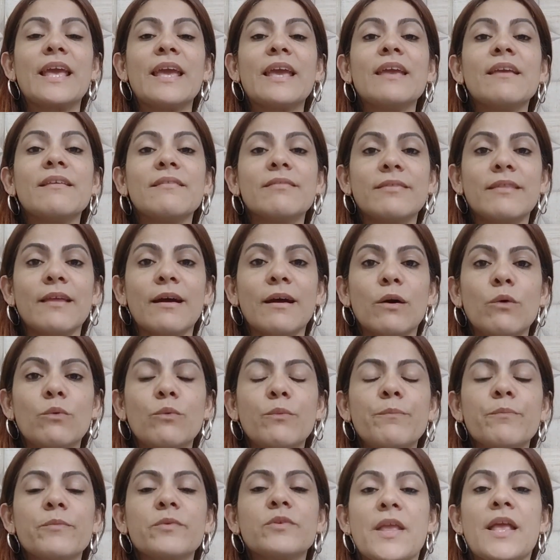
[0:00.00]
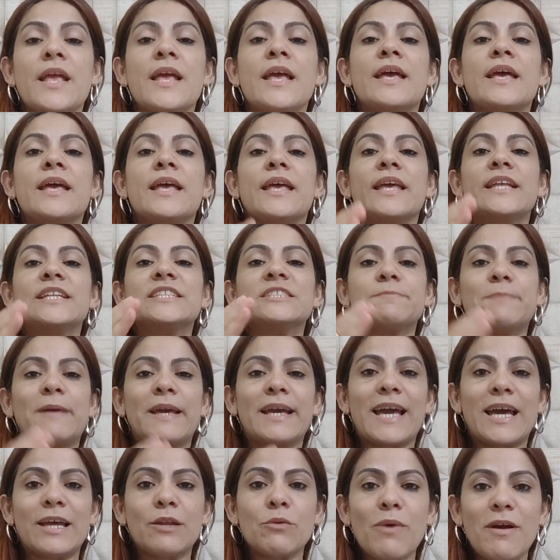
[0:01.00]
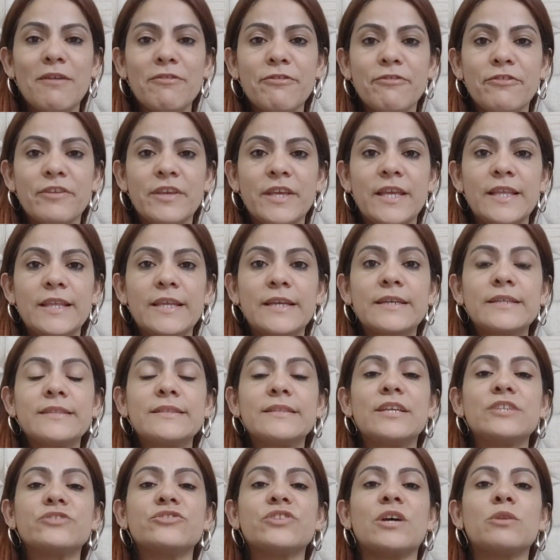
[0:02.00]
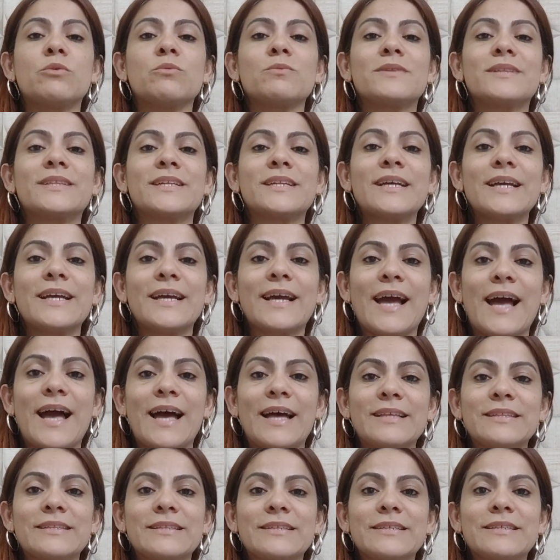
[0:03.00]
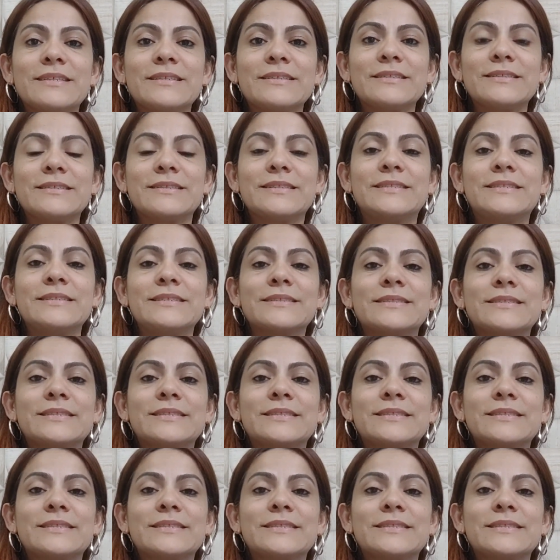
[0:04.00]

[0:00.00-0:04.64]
Então eles pegaram a filha, deixaram trancada, tinha